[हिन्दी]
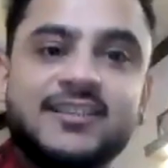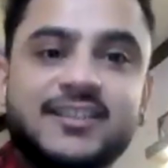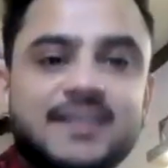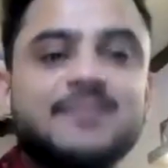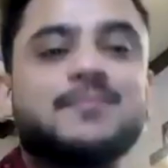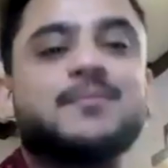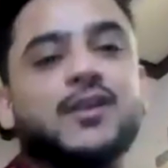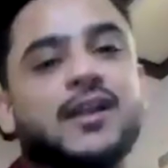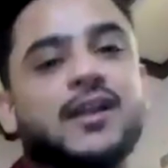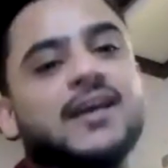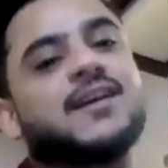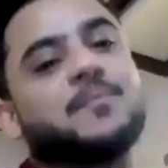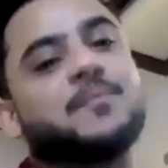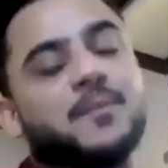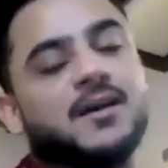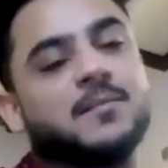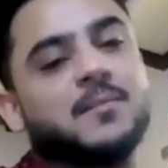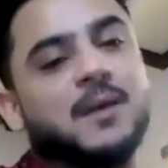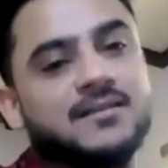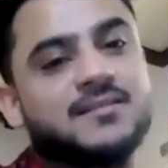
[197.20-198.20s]
जी ने बोला कि
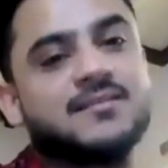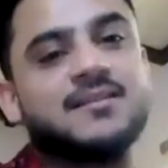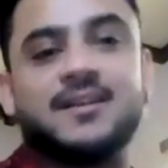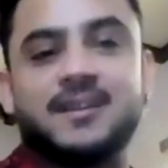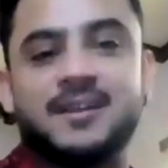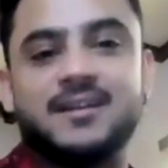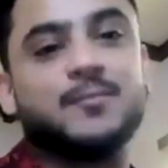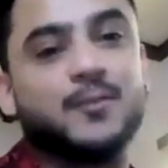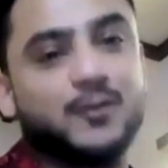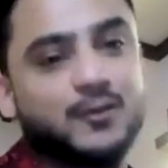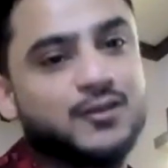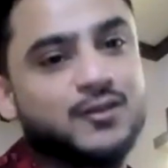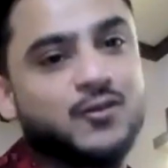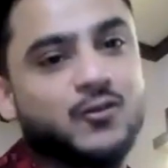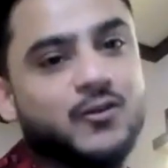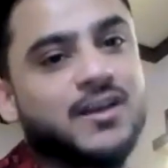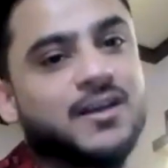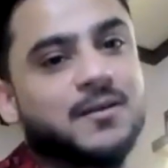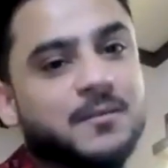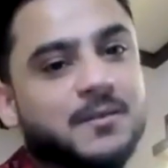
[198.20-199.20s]
मैं मास्क लगाना बहुत
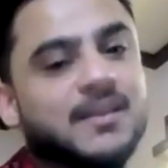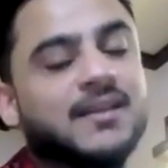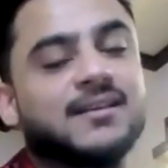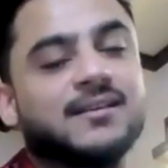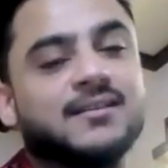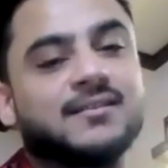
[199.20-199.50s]
जरूरी है बेटा